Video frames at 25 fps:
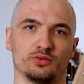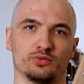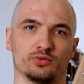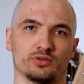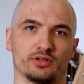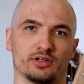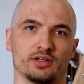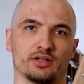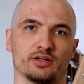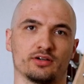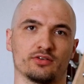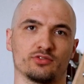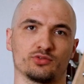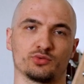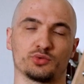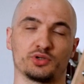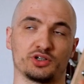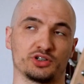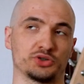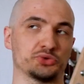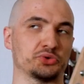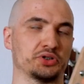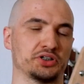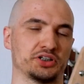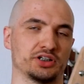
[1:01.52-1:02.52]
które, w
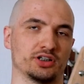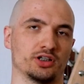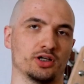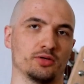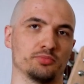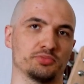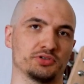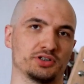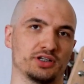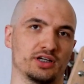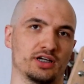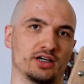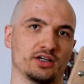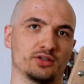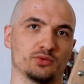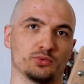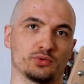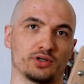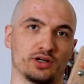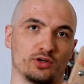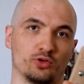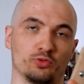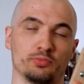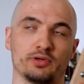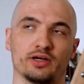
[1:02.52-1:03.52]
których czuję się dobrze,
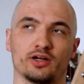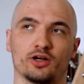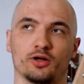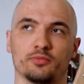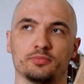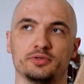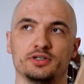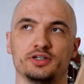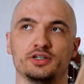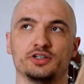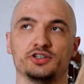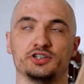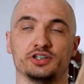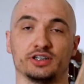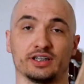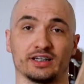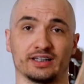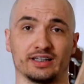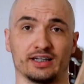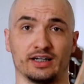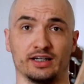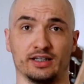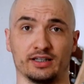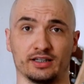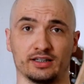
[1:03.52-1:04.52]
które lubię robić,
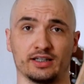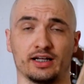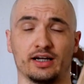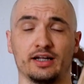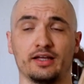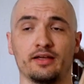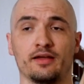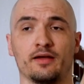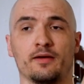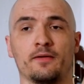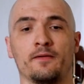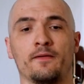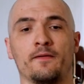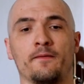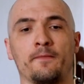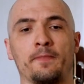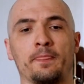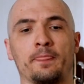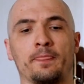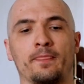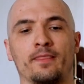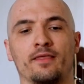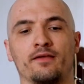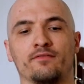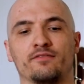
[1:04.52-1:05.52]
itd., tak itd., tak
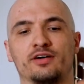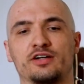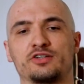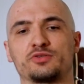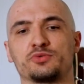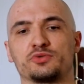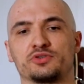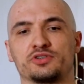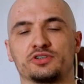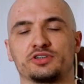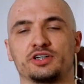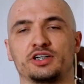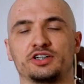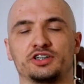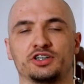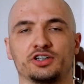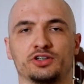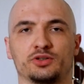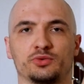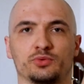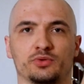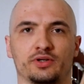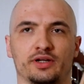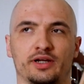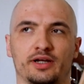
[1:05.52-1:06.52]
versus
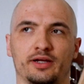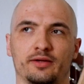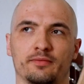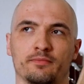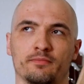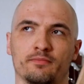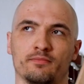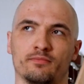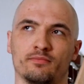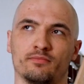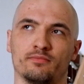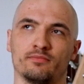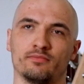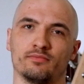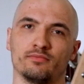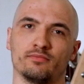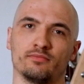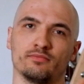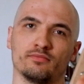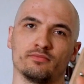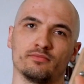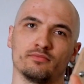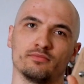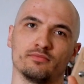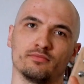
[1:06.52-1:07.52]
rzeczy, które
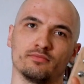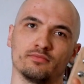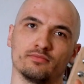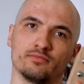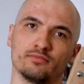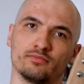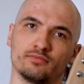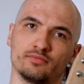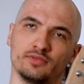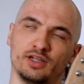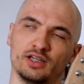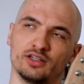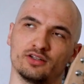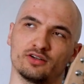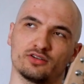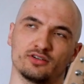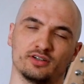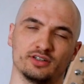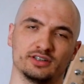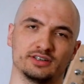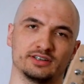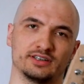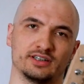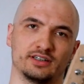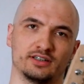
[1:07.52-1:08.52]
nie do
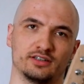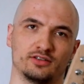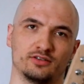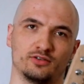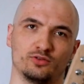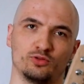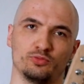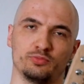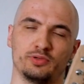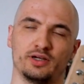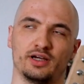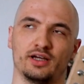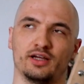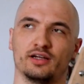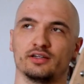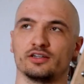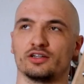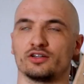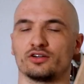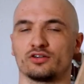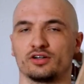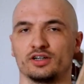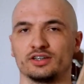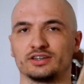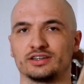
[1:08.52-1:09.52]
końca lubię,
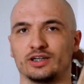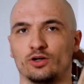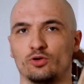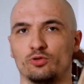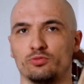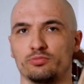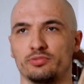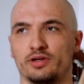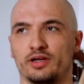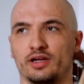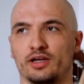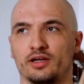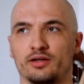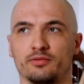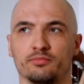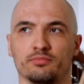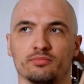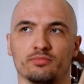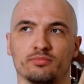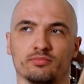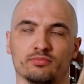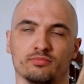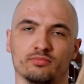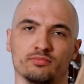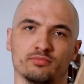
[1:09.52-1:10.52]
nie do końca
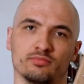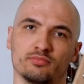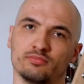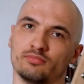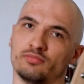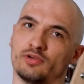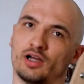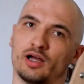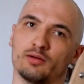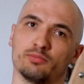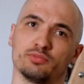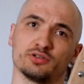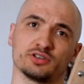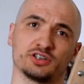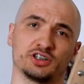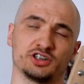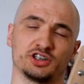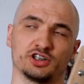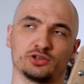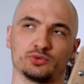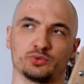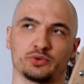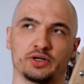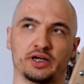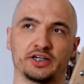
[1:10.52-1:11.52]
umiem, albo
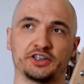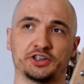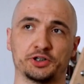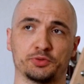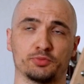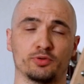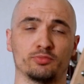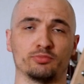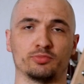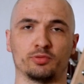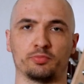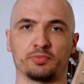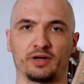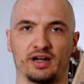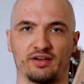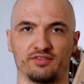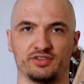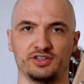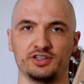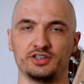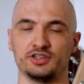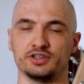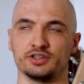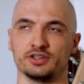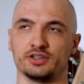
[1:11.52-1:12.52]
rzeczy, które chciałbym
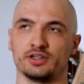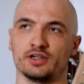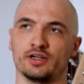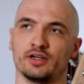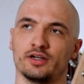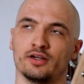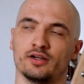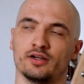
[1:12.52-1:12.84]
poprawić